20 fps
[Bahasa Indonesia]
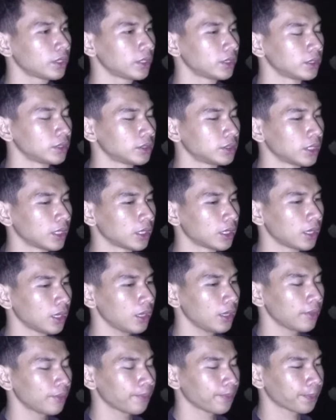dan dijaga
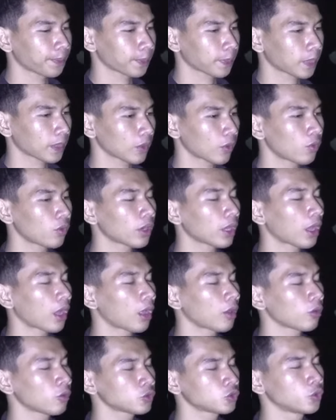oleh
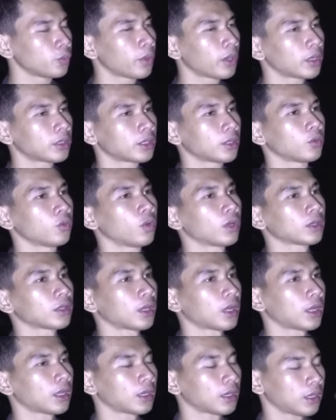Allah Subhanahu wa
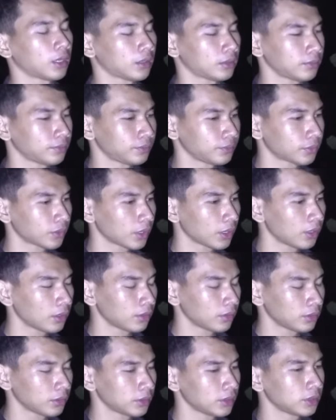taala.
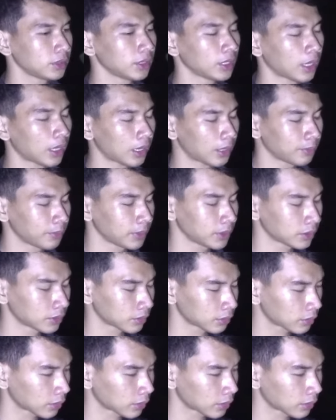Amin. Iya, ya, amin.